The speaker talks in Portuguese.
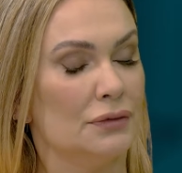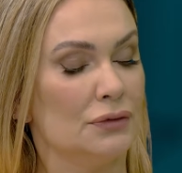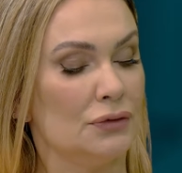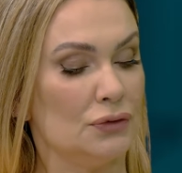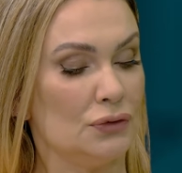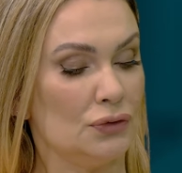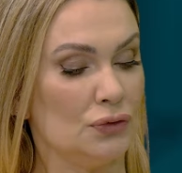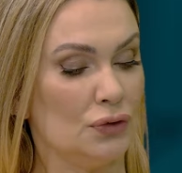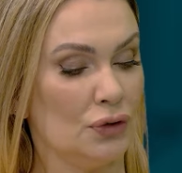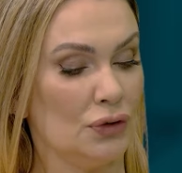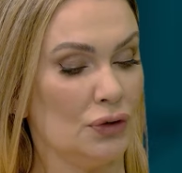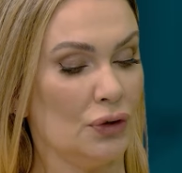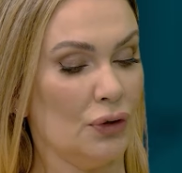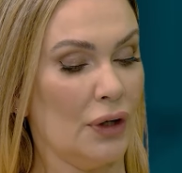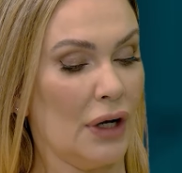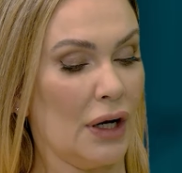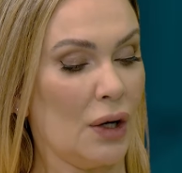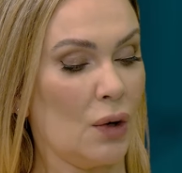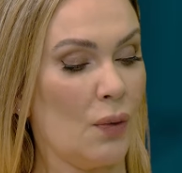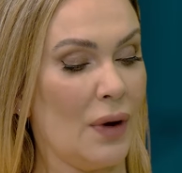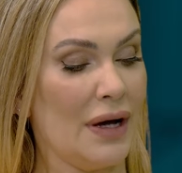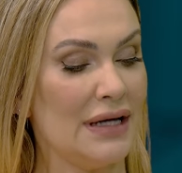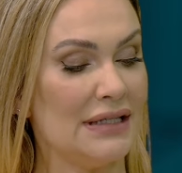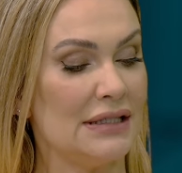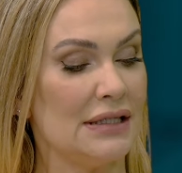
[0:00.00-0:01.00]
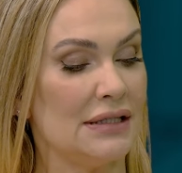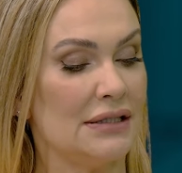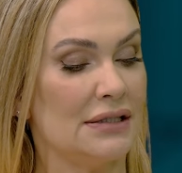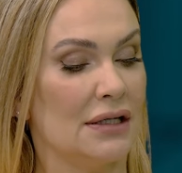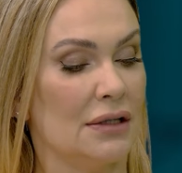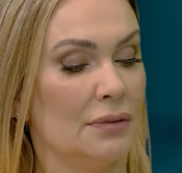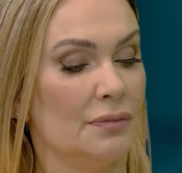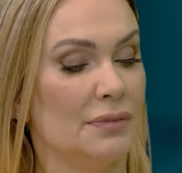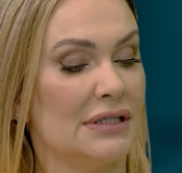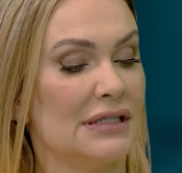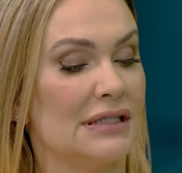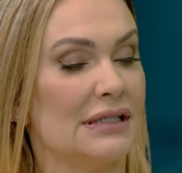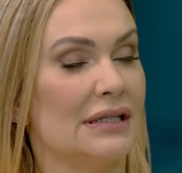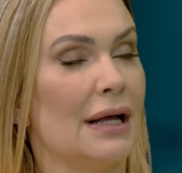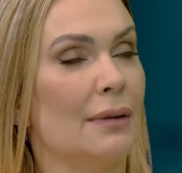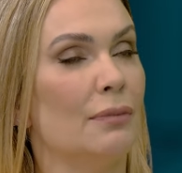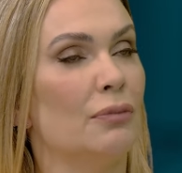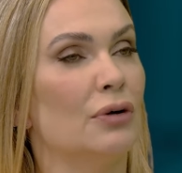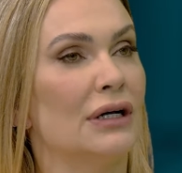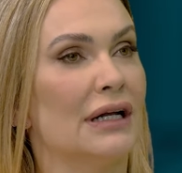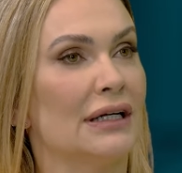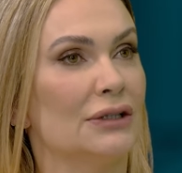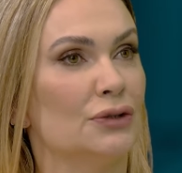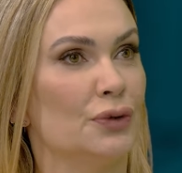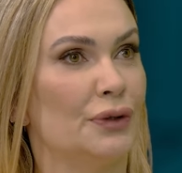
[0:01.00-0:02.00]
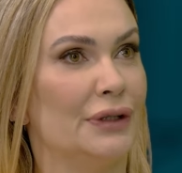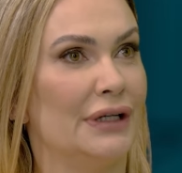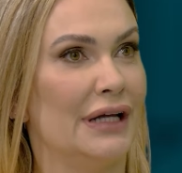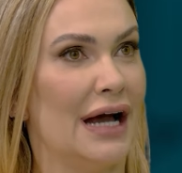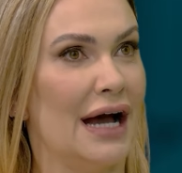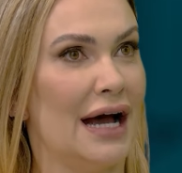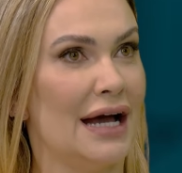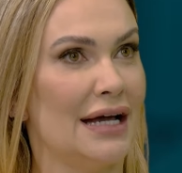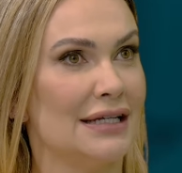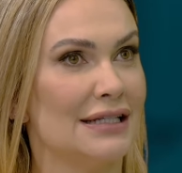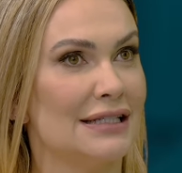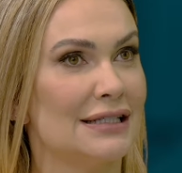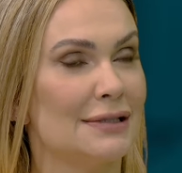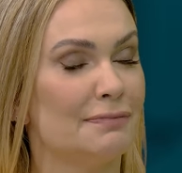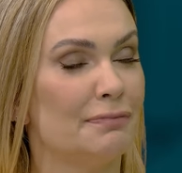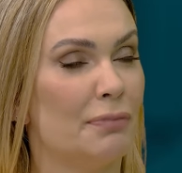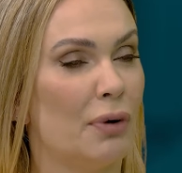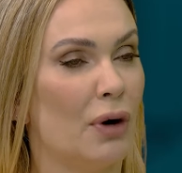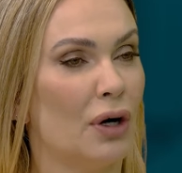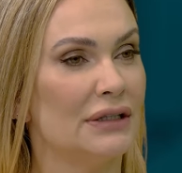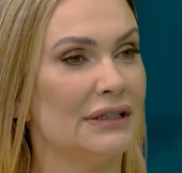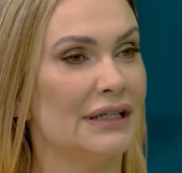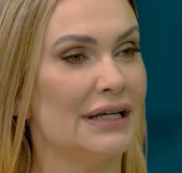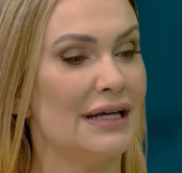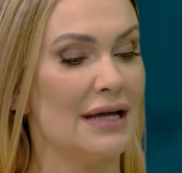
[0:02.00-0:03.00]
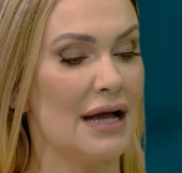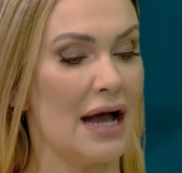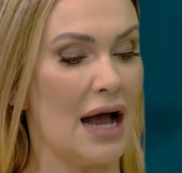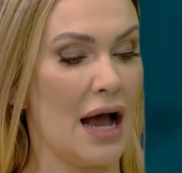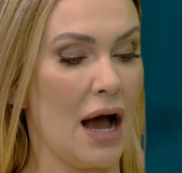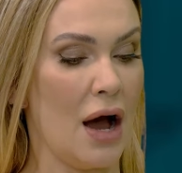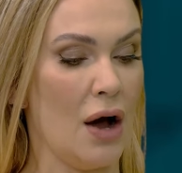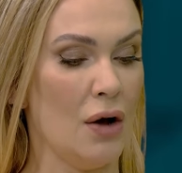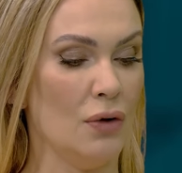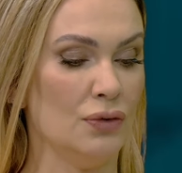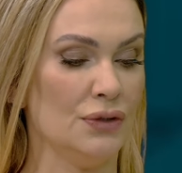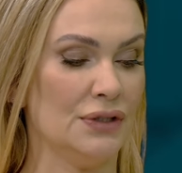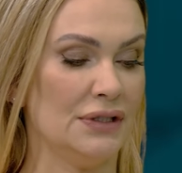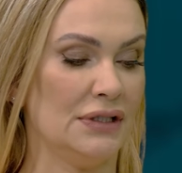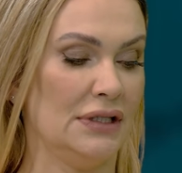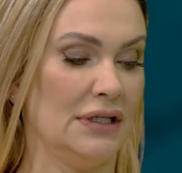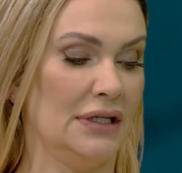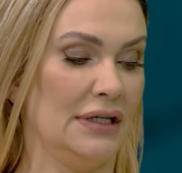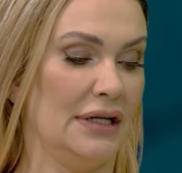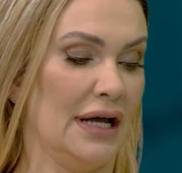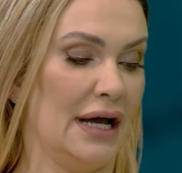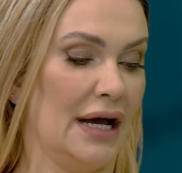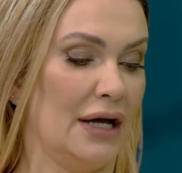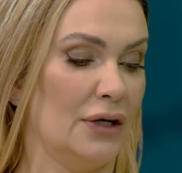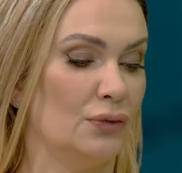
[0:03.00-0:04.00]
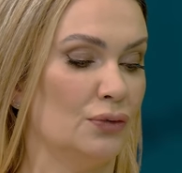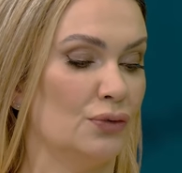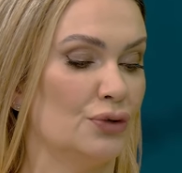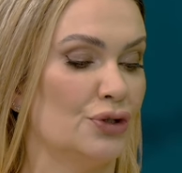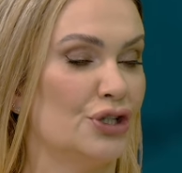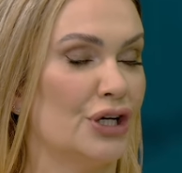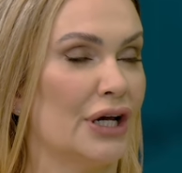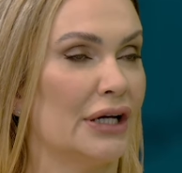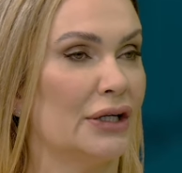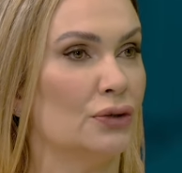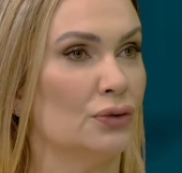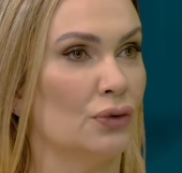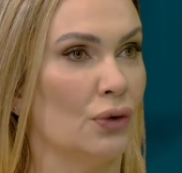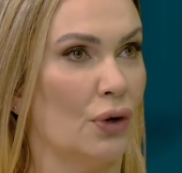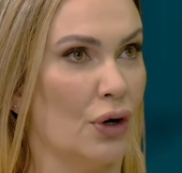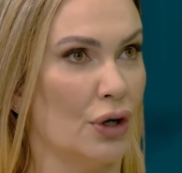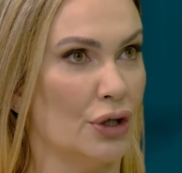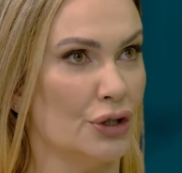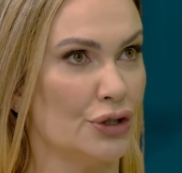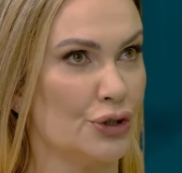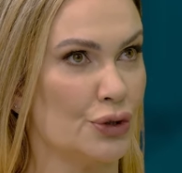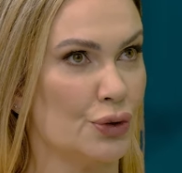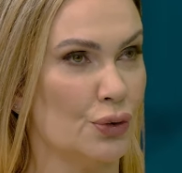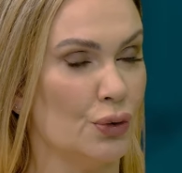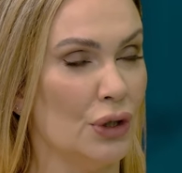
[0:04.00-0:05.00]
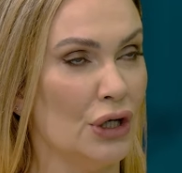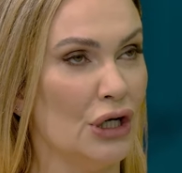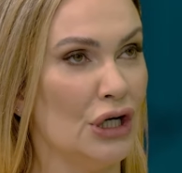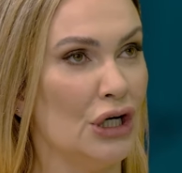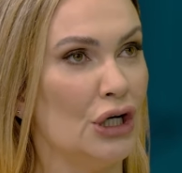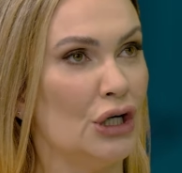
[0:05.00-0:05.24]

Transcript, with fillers: Doutora, quais exames laboratoriais podem auxiliar no diagnóstico